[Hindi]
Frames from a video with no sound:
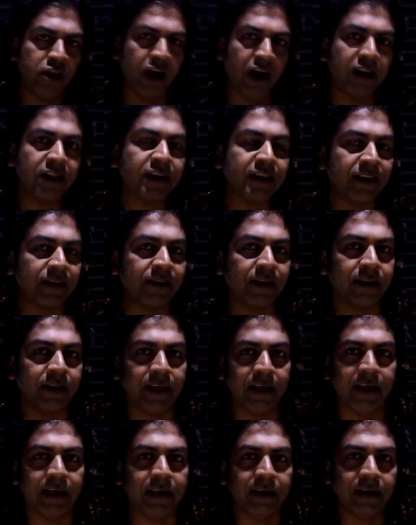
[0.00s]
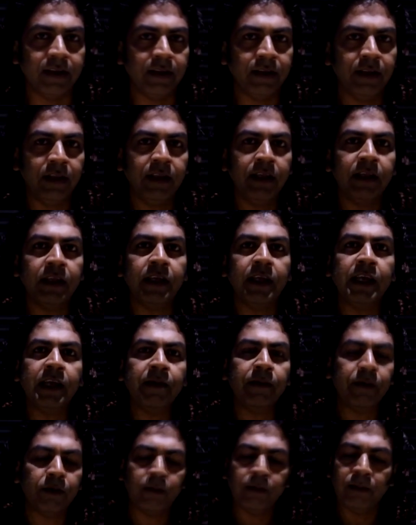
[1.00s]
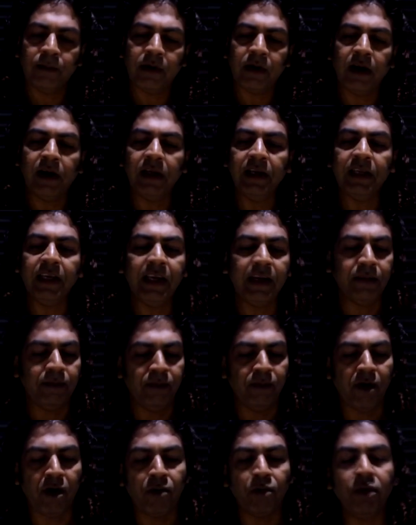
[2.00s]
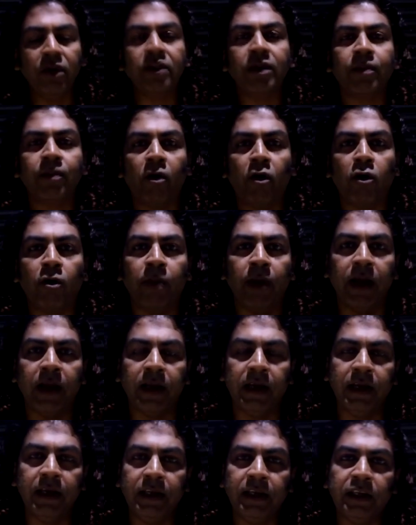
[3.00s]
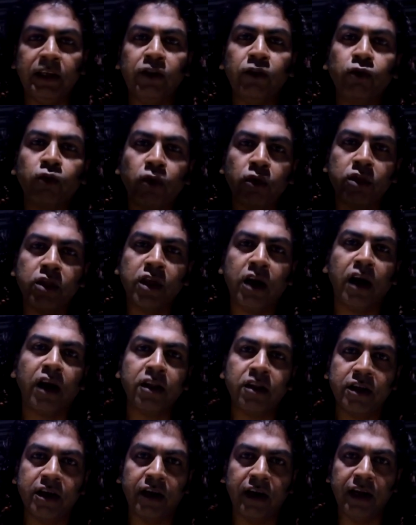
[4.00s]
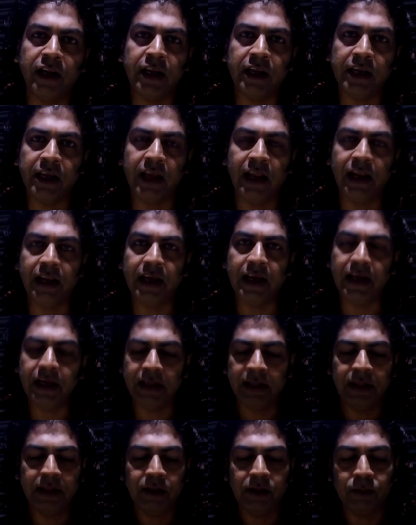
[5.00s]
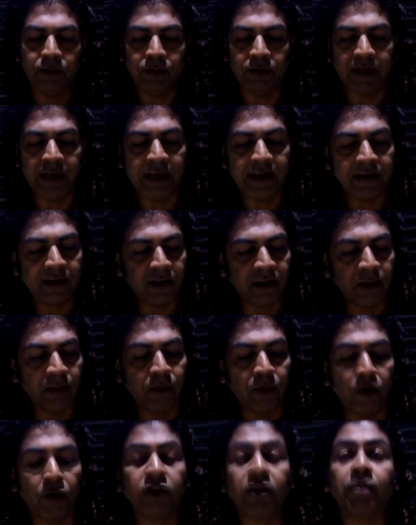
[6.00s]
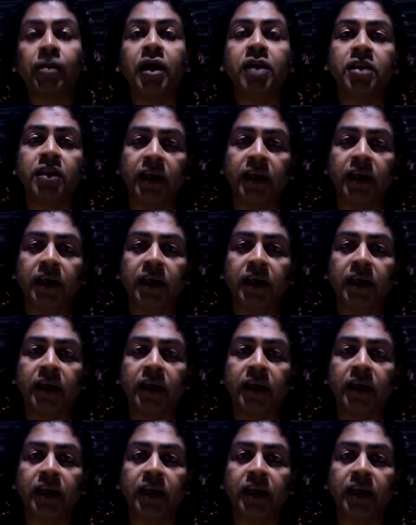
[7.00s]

चार्ज कर सकते हैं ये खाली एक मामूली सा पावर बैंक है इसको चार्ज करने के लिए मुझे एक्सटर्नल पावर सप्लाई